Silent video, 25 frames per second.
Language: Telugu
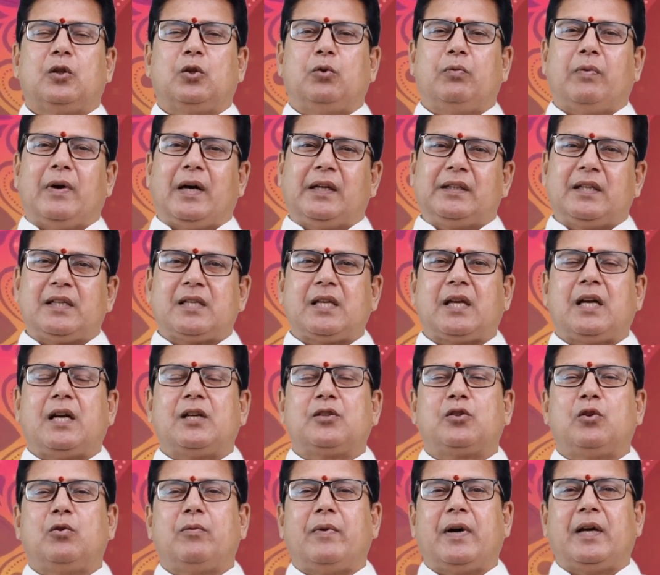ద్వాదశ
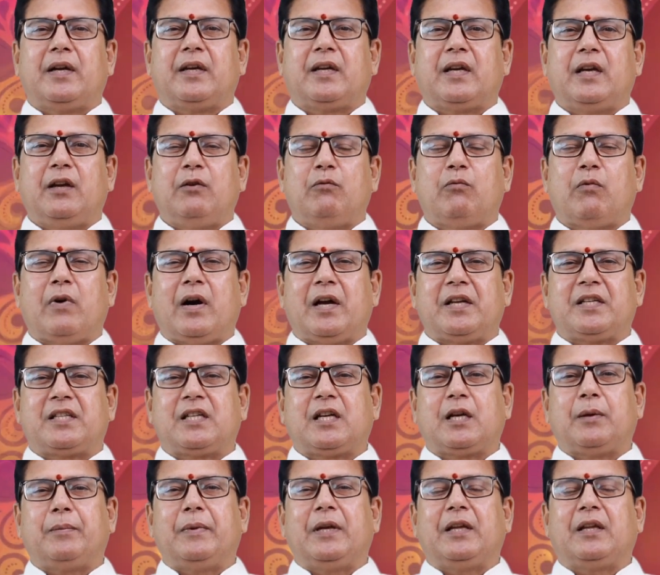రాసుల వారికి
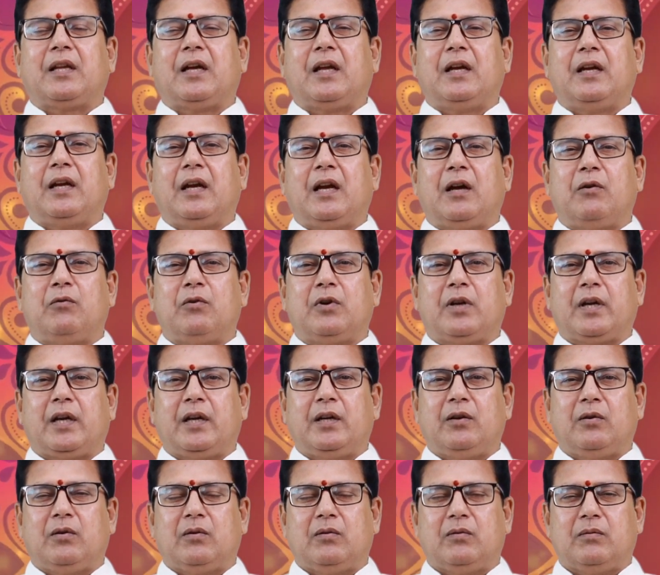వార్షిక ఫలితాలు ఎలా
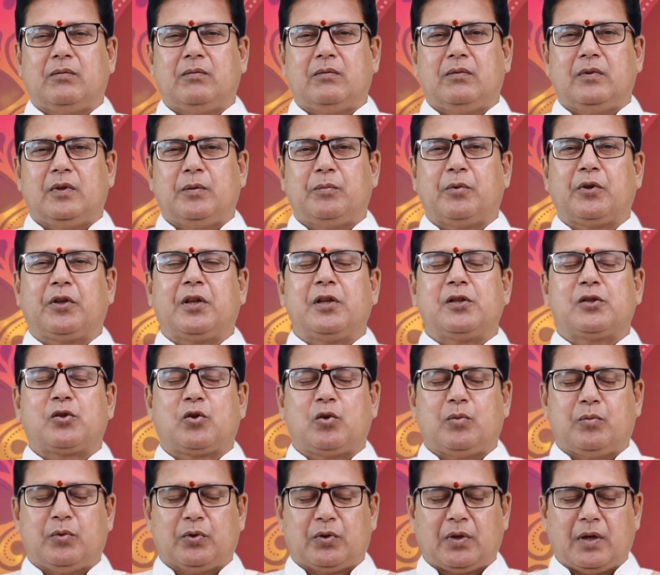ఉంటాయో ఇప్పుడు
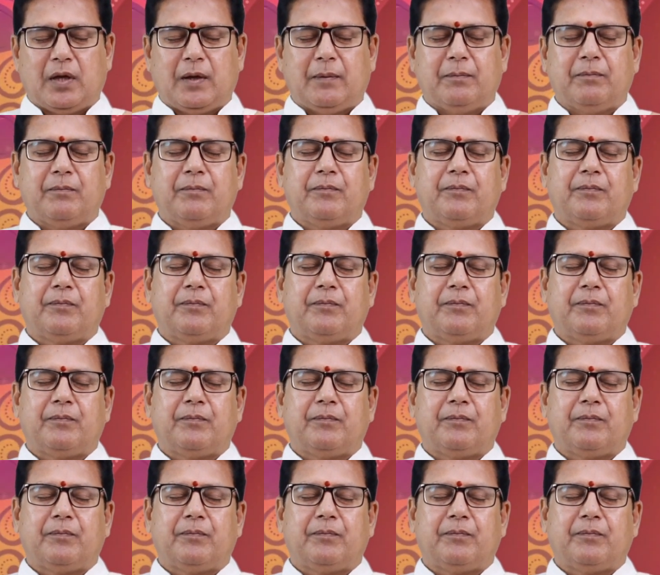తెలుసుకోబోతున్నాం